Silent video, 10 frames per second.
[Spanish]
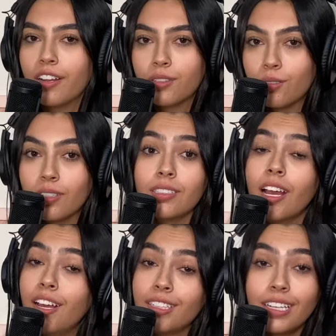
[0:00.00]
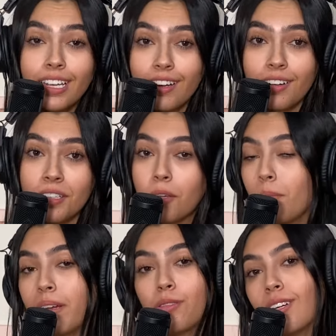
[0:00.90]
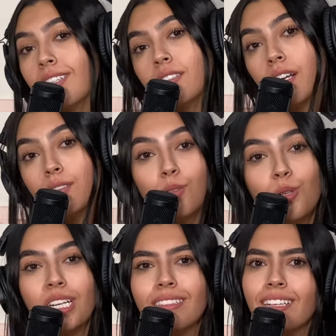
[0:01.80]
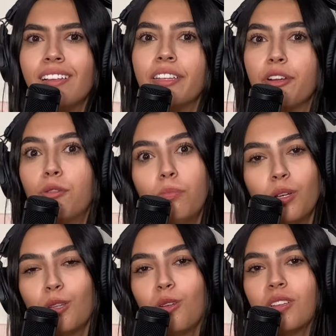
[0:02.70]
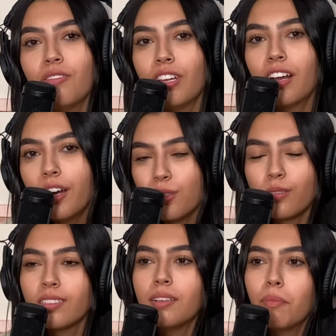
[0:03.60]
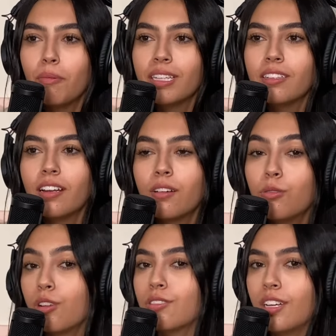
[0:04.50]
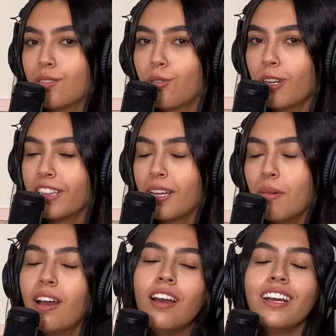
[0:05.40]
entonces si quieren resolver todas estas dudas, y se sintieron un poquito identificados o si simplemente tienen curiosidad sobre el tema,